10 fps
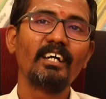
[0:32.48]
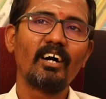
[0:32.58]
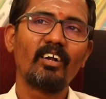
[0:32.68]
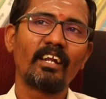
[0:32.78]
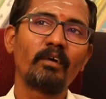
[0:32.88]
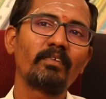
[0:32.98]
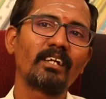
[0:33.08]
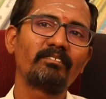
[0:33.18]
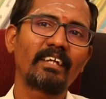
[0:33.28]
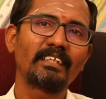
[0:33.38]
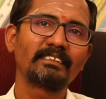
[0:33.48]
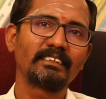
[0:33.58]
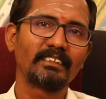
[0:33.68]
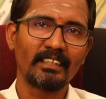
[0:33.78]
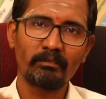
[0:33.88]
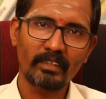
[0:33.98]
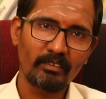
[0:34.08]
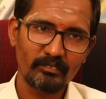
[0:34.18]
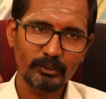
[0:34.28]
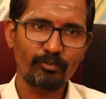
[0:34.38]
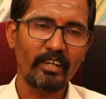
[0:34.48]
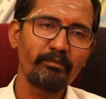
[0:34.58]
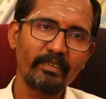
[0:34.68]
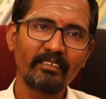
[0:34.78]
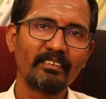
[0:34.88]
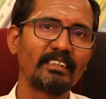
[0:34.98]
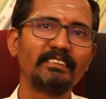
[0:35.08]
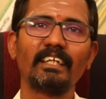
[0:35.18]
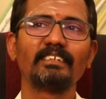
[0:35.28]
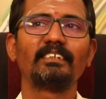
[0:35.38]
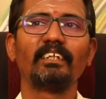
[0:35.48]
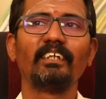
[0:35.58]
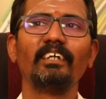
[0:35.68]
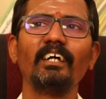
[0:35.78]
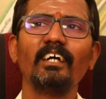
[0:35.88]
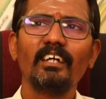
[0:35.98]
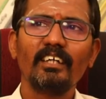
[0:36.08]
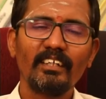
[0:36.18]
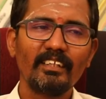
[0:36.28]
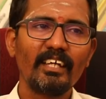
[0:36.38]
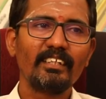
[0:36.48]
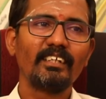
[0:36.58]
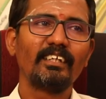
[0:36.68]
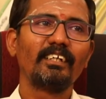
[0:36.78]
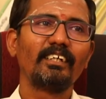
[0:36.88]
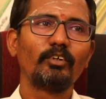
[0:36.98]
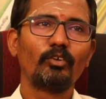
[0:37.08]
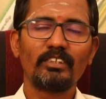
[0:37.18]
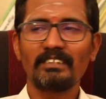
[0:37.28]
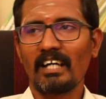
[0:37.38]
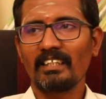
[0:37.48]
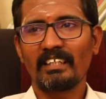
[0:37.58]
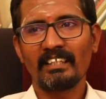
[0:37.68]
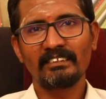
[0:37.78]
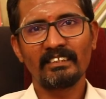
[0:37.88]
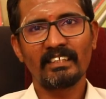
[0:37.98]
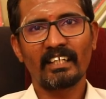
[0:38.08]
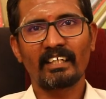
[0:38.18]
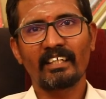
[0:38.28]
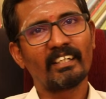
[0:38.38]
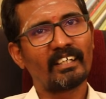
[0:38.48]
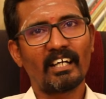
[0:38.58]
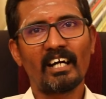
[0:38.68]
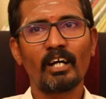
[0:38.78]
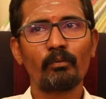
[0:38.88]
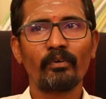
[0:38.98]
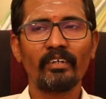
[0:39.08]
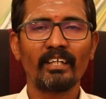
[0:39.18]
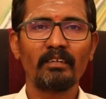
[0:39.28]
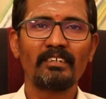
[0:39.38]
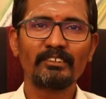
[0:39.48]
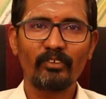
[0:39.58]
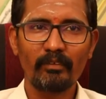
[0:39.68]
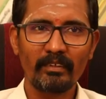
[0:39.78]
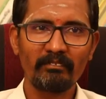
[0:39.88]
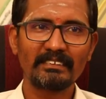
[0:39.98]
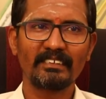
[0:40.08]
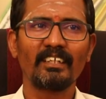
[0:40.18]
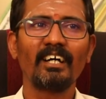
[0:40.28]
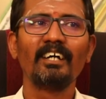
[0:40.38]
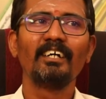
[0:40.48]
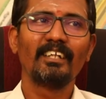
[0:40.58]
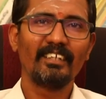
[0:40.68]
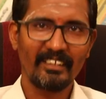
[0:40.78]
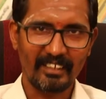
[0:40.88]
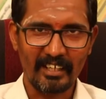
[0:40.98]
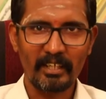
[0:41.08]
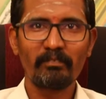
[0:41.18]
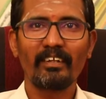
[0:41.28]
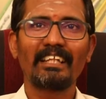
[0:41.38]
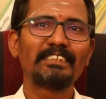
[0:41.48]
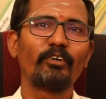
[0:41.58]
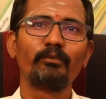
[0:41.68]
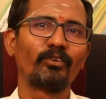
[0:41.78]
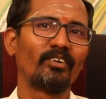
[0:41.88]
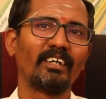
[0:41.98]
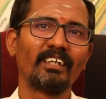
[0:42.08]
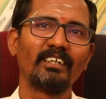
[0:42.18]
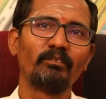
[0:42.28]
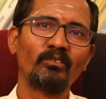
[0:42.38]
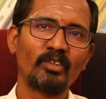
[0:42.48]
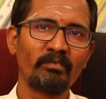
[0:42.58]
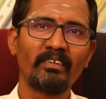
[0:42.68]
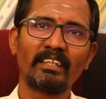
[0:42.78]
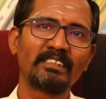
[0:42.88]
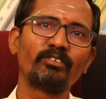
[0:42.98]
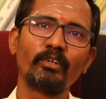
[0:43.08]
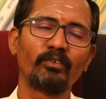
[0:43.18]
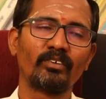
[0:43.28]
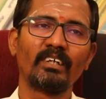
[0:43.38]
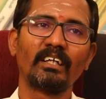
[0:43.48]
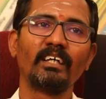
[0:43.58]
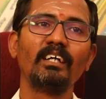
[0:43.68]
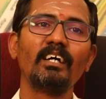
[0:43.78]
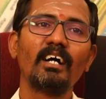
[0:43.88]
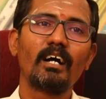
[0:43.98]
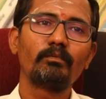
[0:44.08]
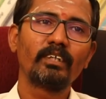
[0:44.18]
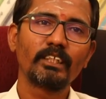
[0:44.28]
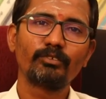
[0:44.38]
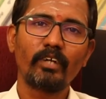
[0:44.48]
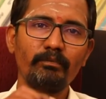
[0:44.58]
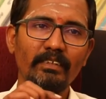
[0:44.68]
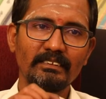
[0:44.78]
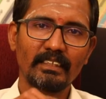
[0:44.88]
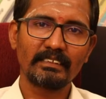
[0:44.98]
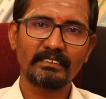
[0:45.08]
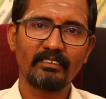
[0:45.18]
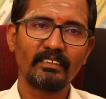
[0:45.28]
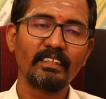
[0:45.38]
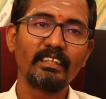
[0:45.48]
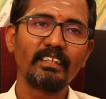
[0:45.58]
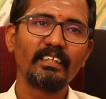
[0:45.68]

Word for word: அவங்க நம்பர் ஆஃப் டிரான்சாக்ஷன் நம்பர் ஆஃப் ஸ்வைப்பிங் வந்து ஜாஸ்தி இதே இது ஒரு சாதாரண சின்ன கடை அங்கே போய் நம்ம ஸ்வைப்பிங் மிஷின்னா ரெண்டு பேர் தான் ஸ்வைப் பண்ணுவாங்க மூணு பேர் தான் ஸ்வைப் பண்ணுவாங்க அப்போ அந்த ஸ்வைப்பிங் சார்ஜஸ்க்கு வந்து